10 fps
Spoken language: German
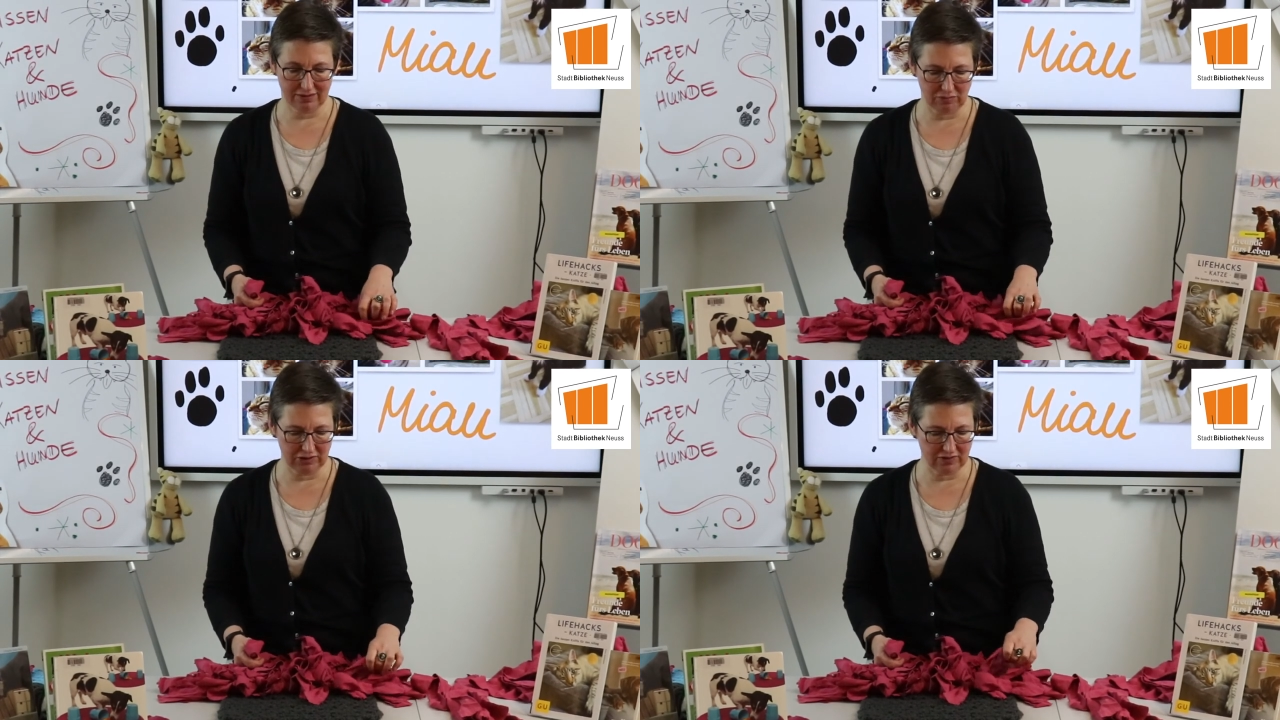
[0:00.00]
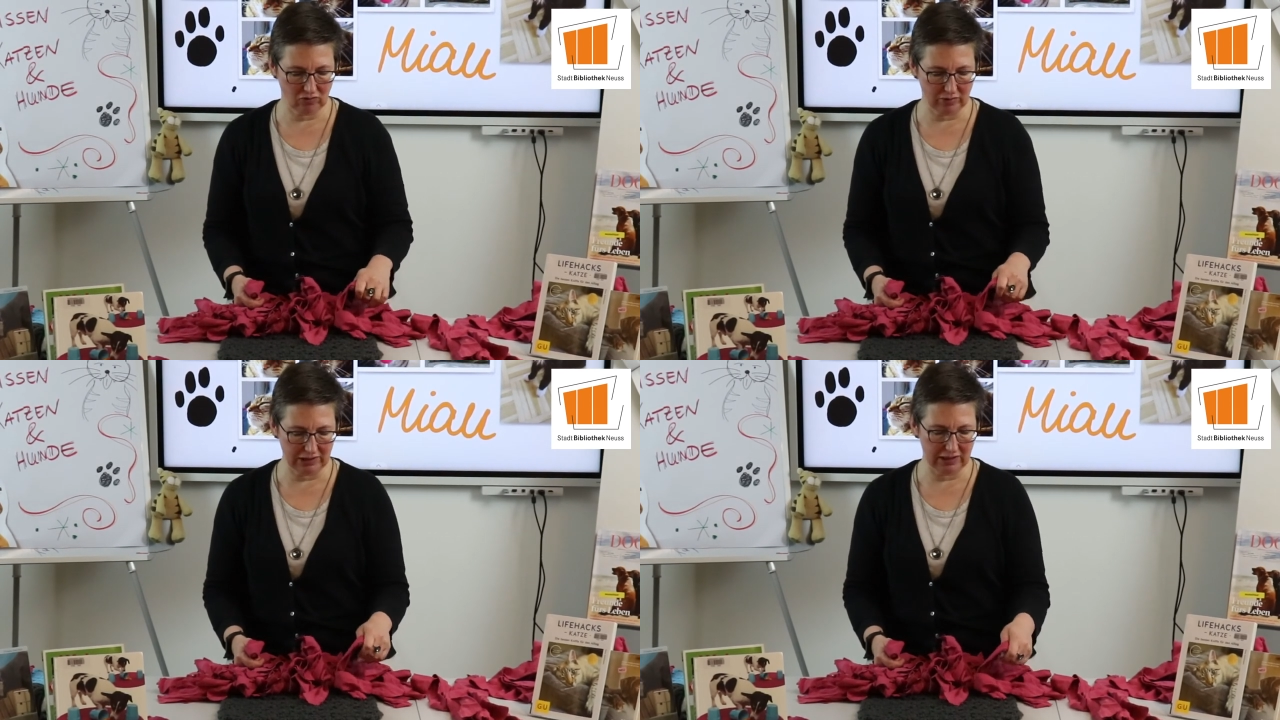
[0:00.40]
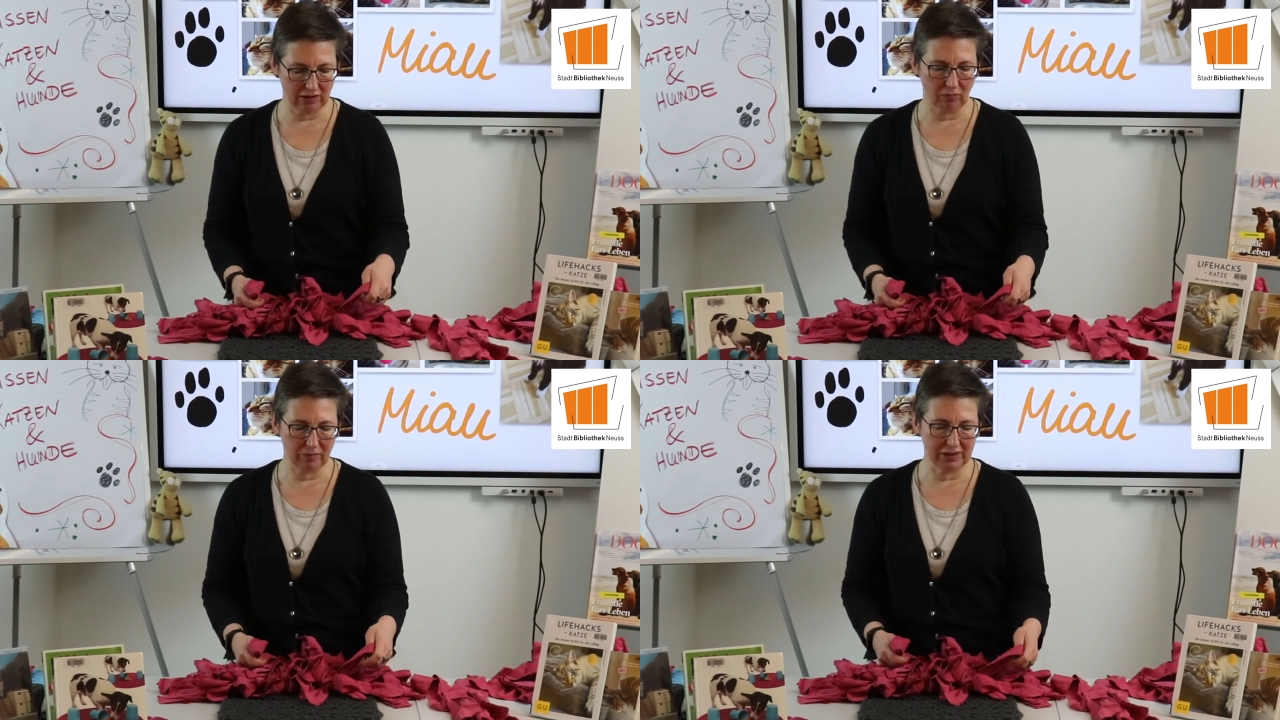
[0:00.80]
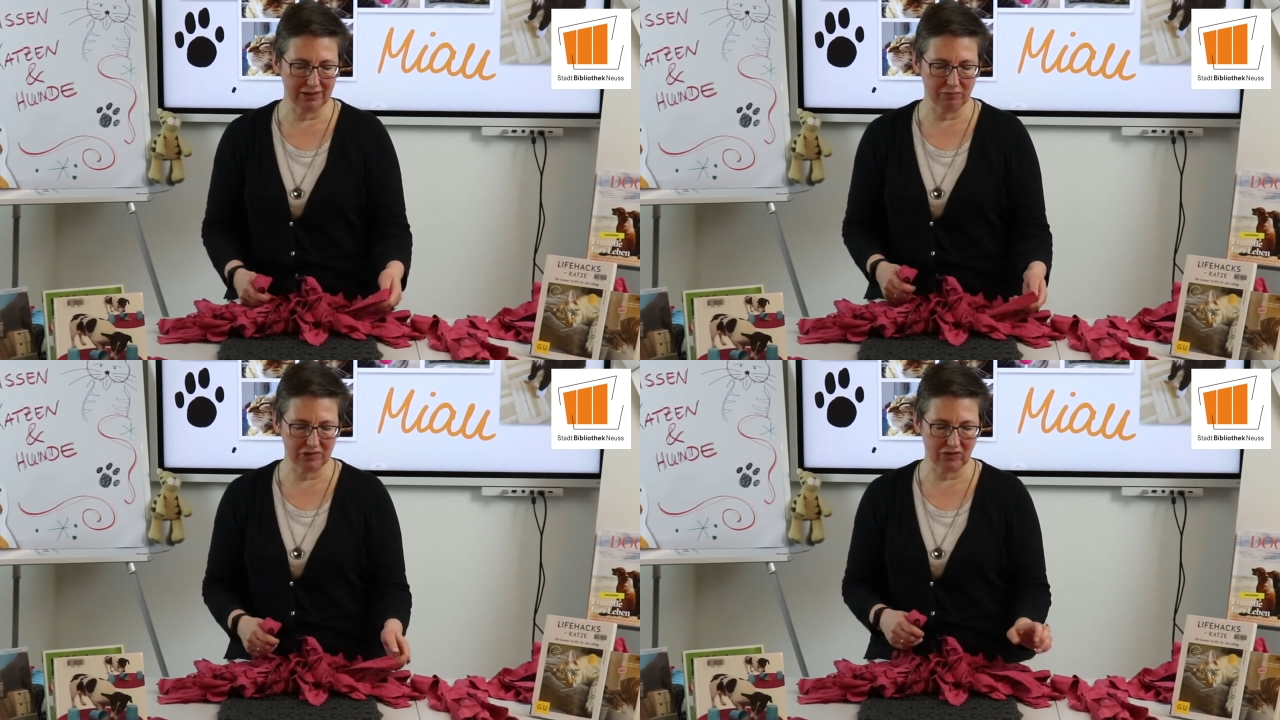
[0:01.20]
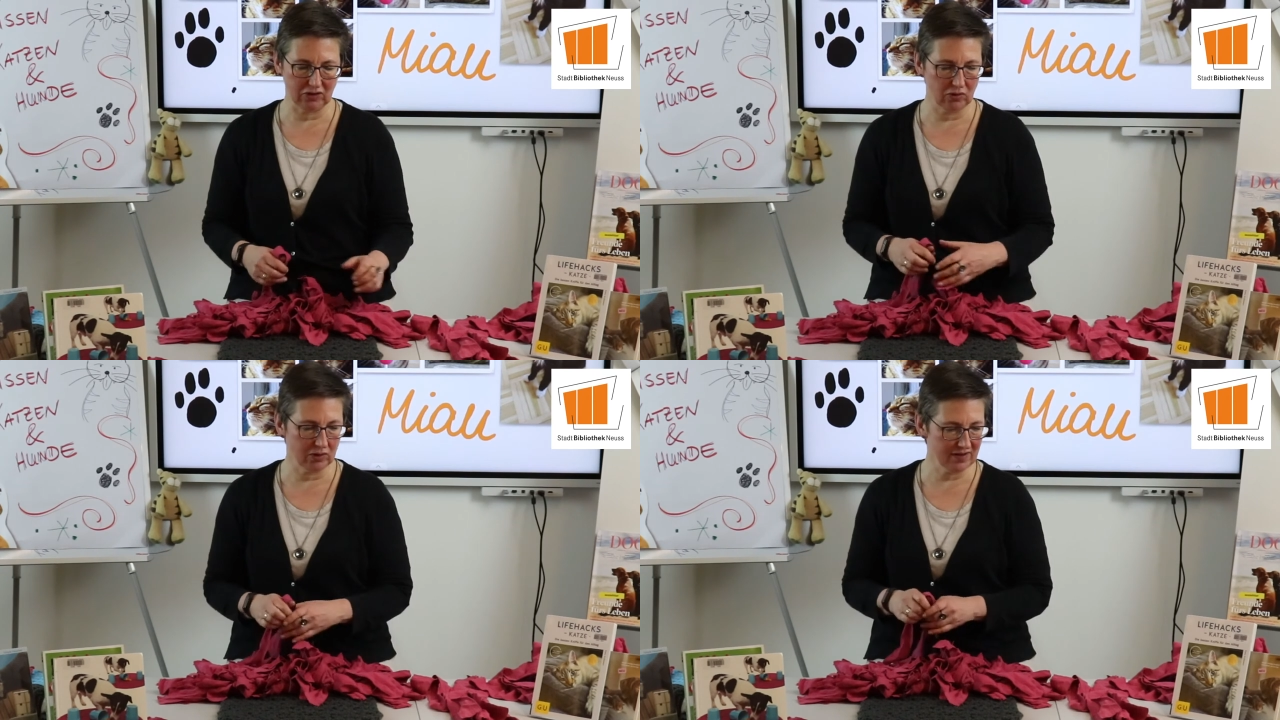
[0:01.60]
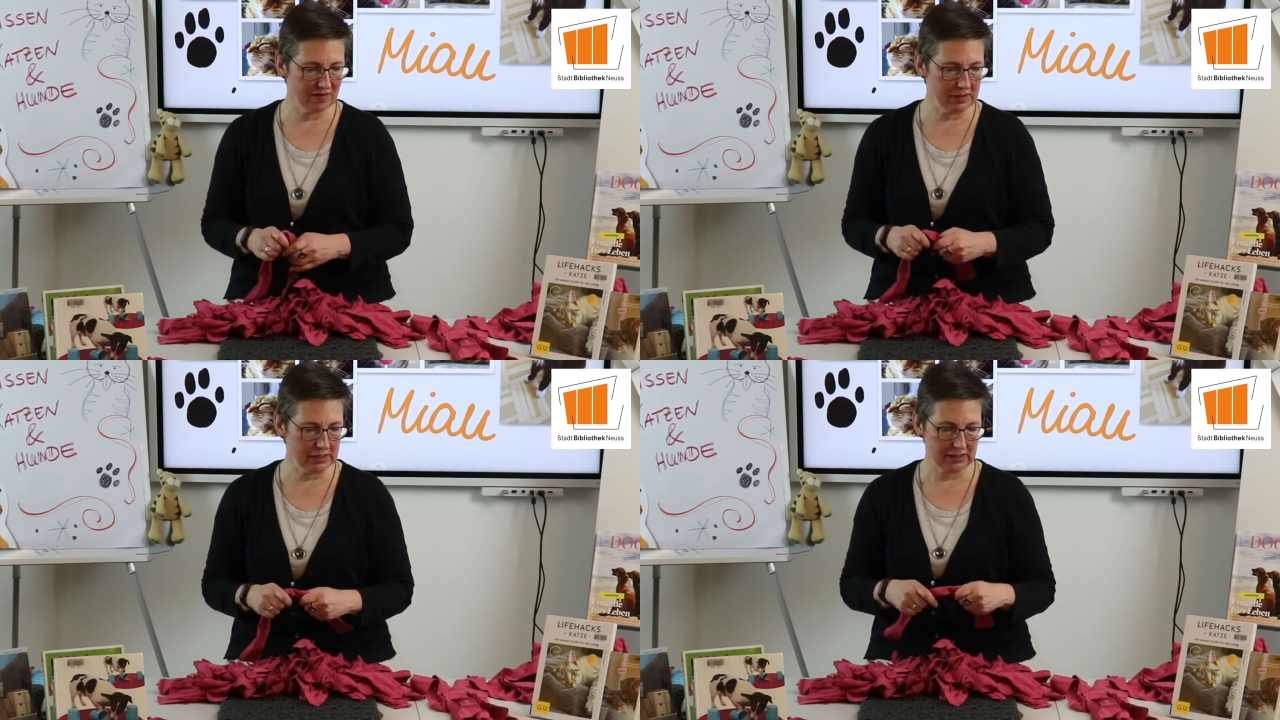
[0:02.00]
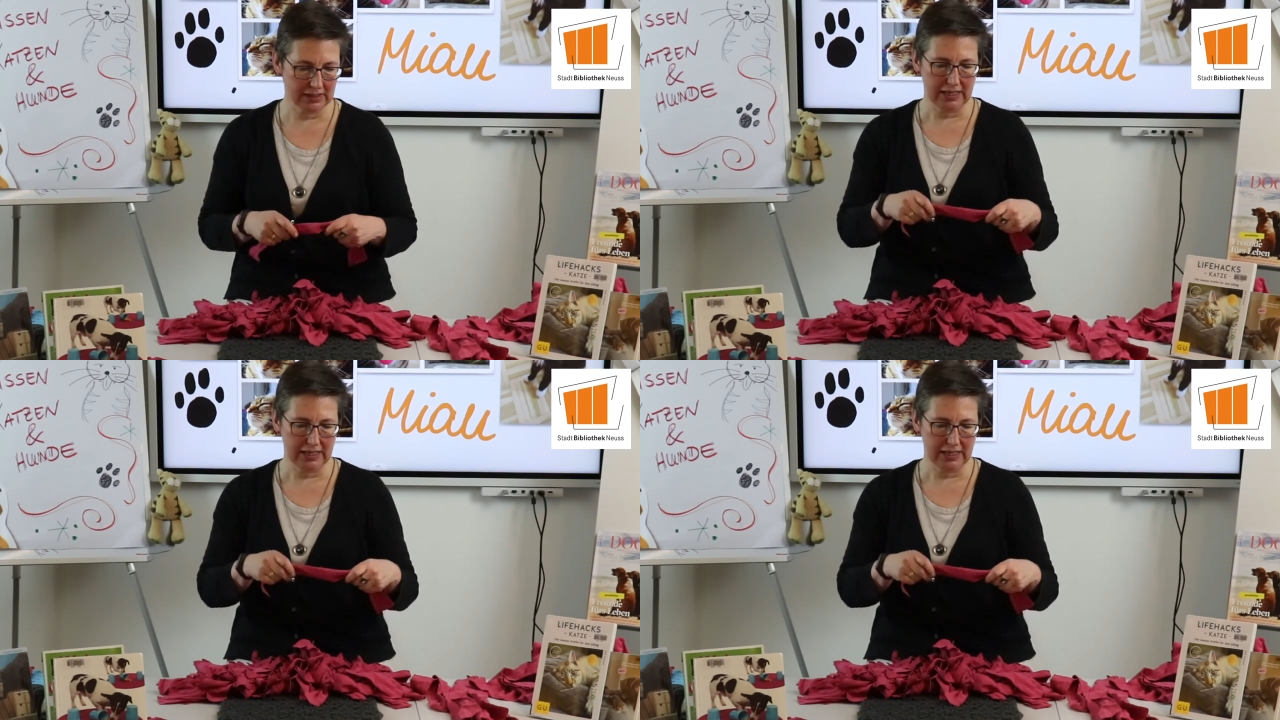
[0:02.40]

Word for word: kann man sich überlegen, ob man die ein bisschen kürzer macht.